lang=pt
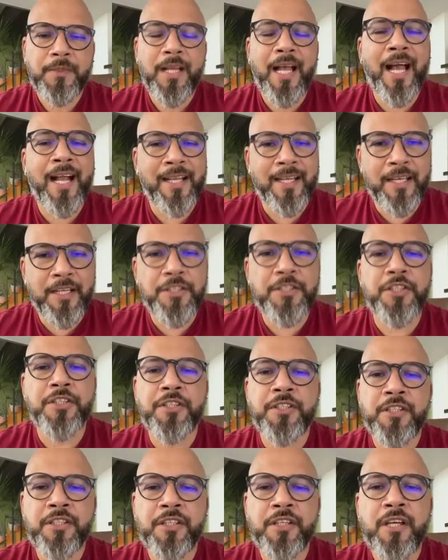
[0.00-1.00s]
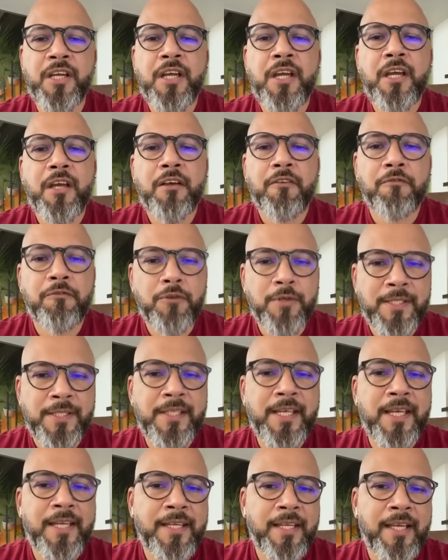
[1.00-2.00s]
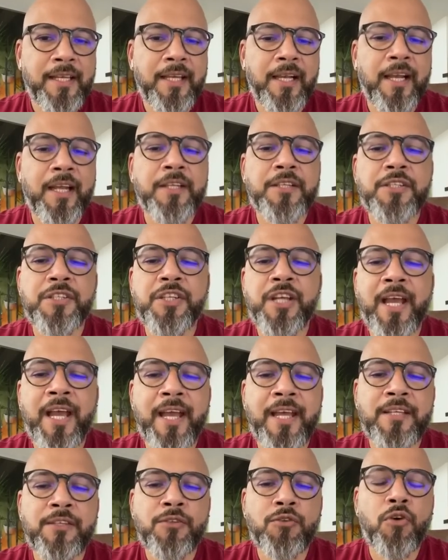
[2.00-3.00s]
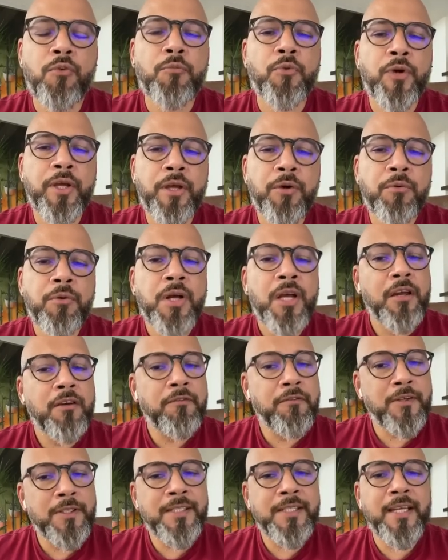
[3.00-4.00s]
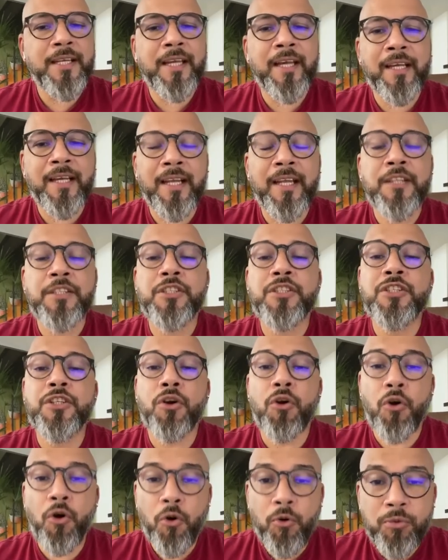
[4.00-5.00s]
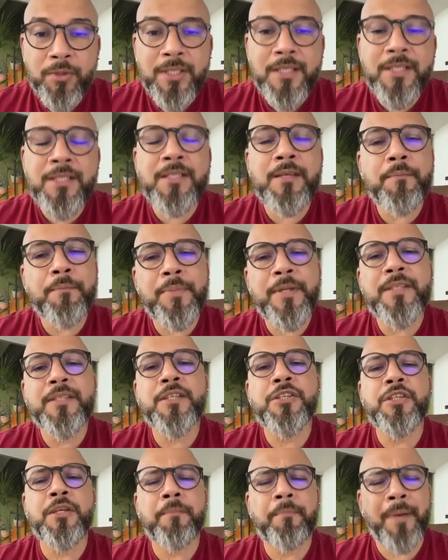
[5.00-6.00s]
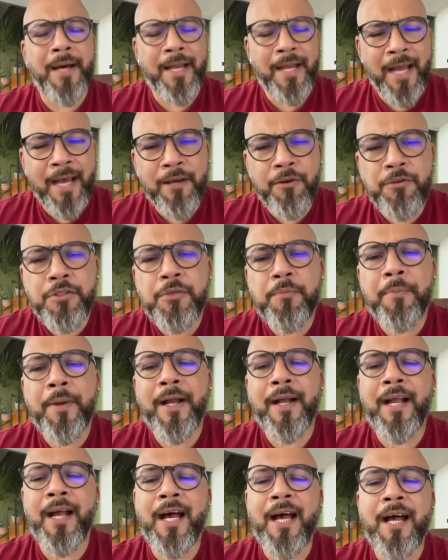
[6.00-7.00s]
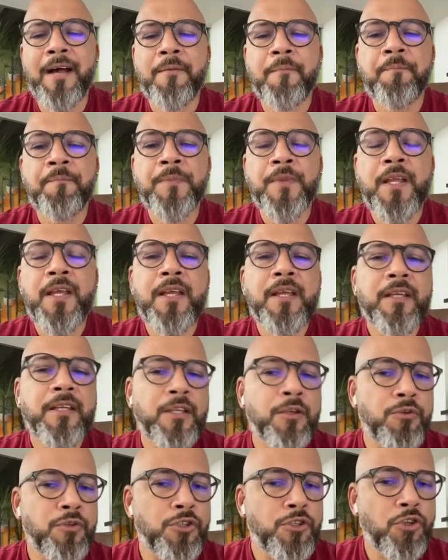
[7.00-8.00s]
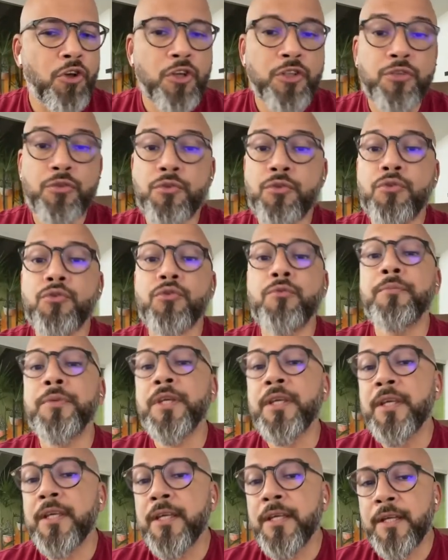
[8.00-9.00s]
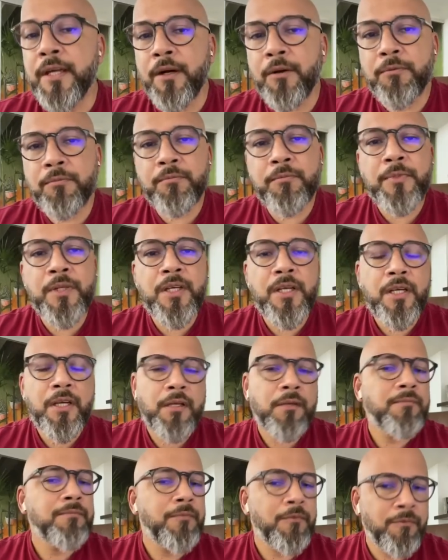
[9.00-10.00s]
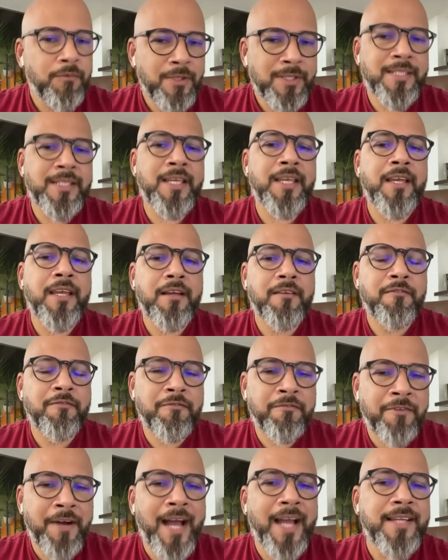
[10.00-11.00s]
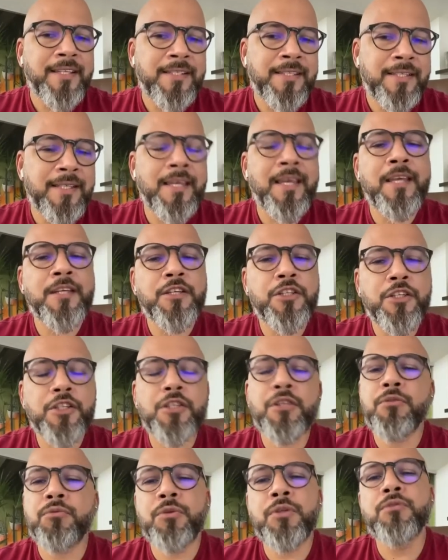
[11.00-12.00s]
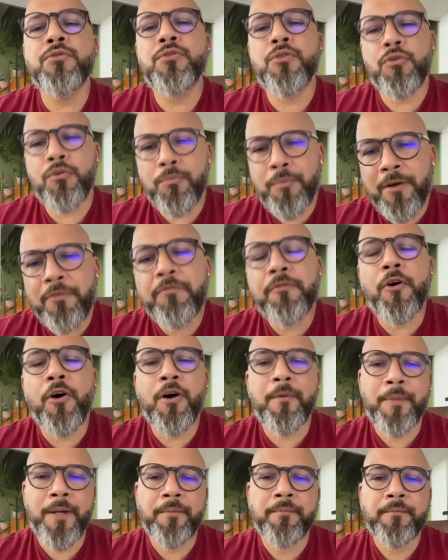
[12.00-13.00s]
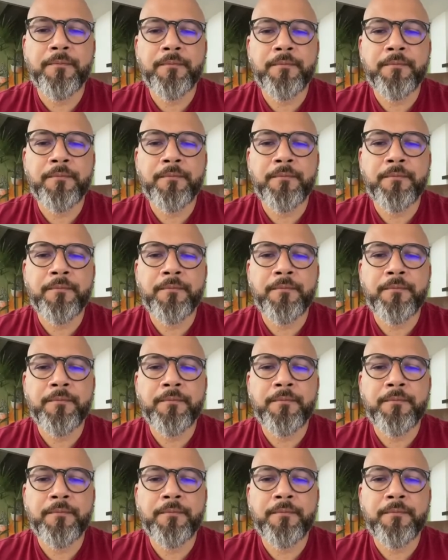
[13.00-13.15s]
Acredite, você que é cliente GAS como eu, você que é cliente de outras empresas que pararam de pagar, que os sócios sumiram, você vai ser restituído de alguma forma.